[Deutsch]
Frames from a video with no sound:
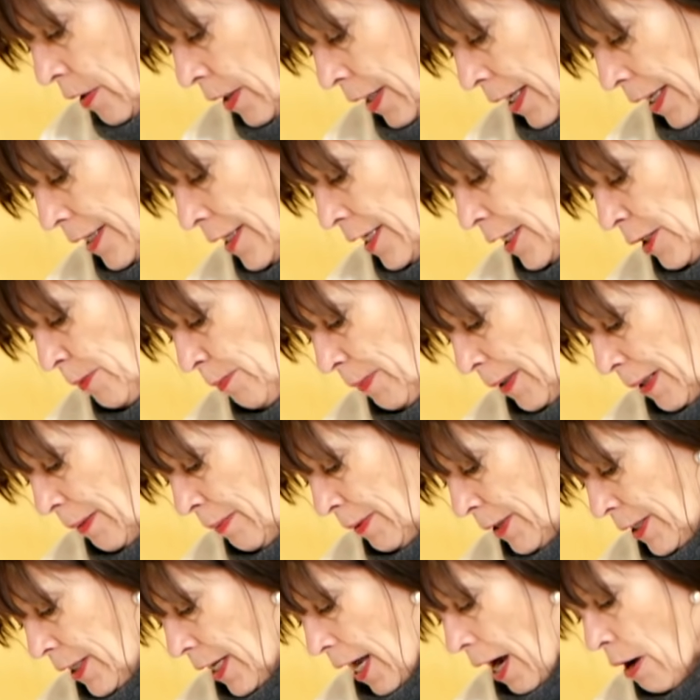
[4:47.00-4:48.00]
kann das
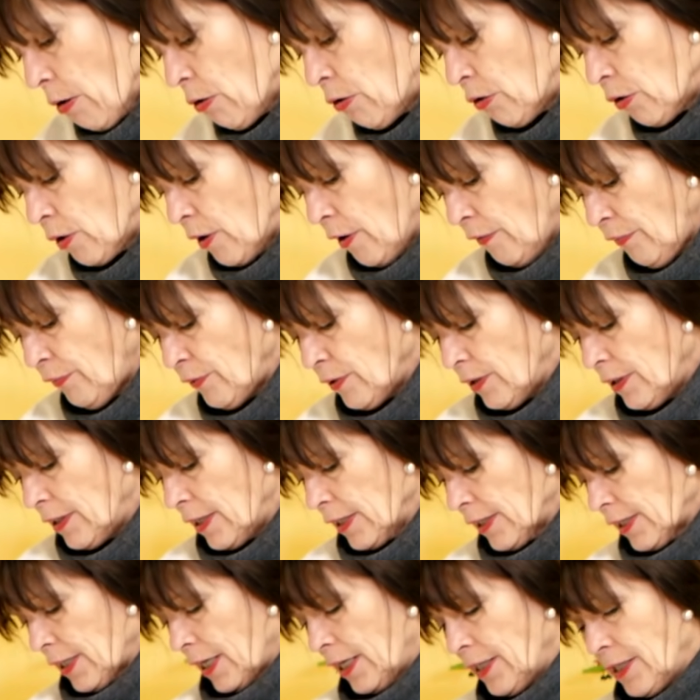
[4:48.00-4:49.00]
Baby die Augen öffnen.
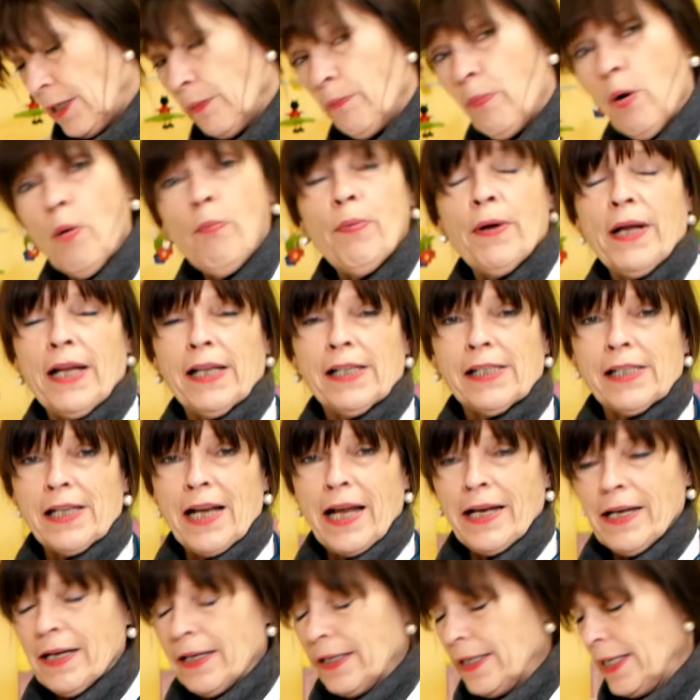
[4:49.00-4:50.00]
Das kann die Puppe jetzt
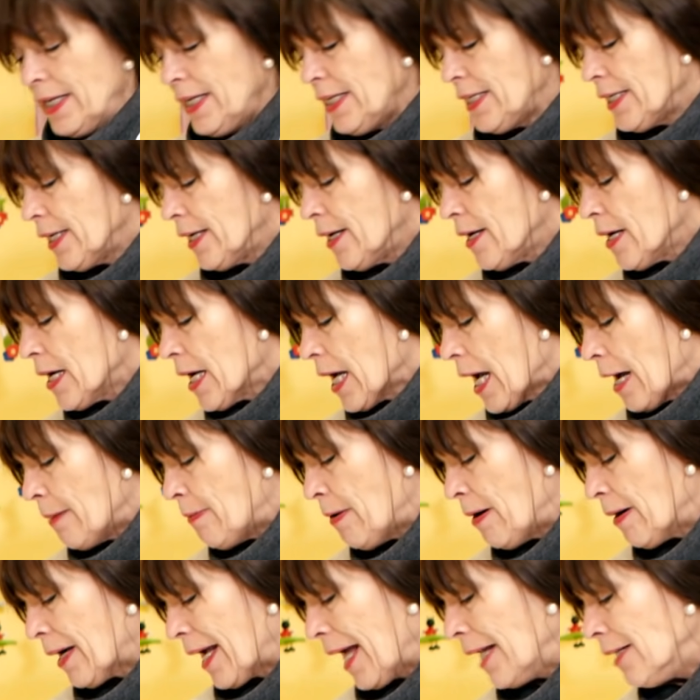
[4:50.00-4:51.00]
leider nicht.
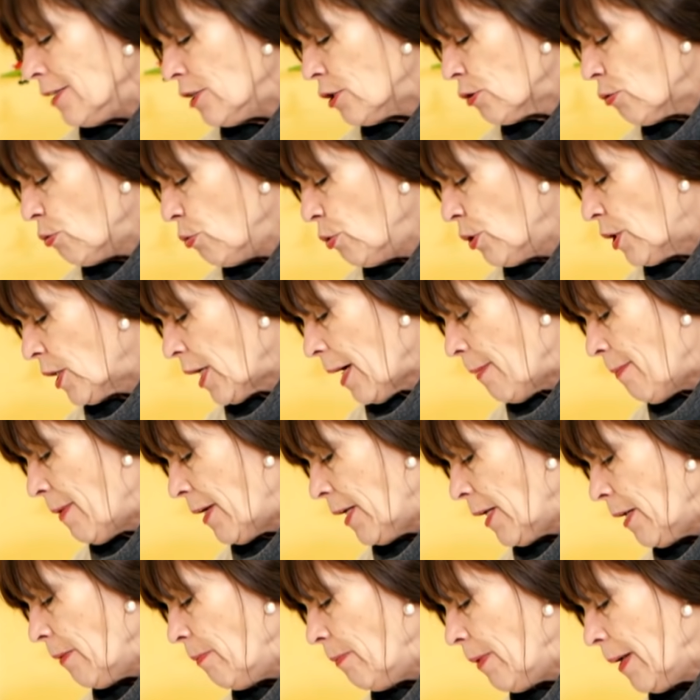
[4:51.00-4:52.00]
Aber ganz gut kann
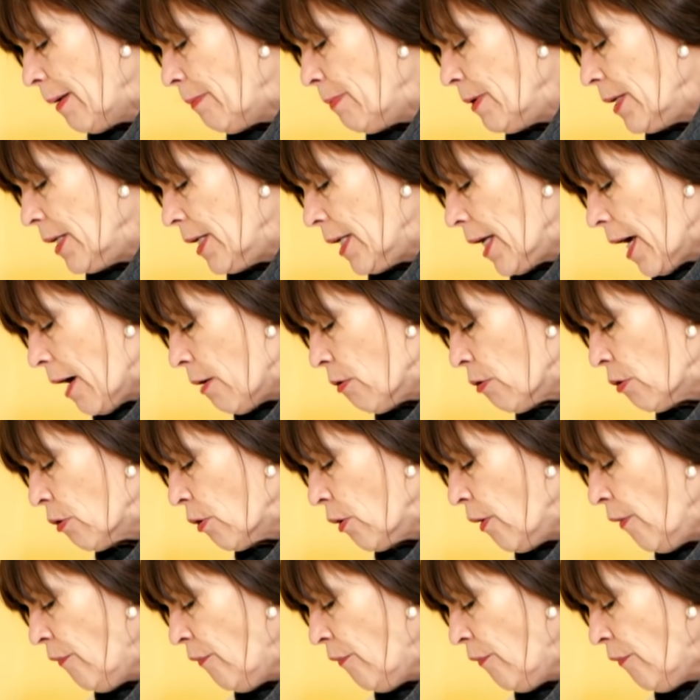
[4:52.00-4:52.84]
man dem Baby die Augen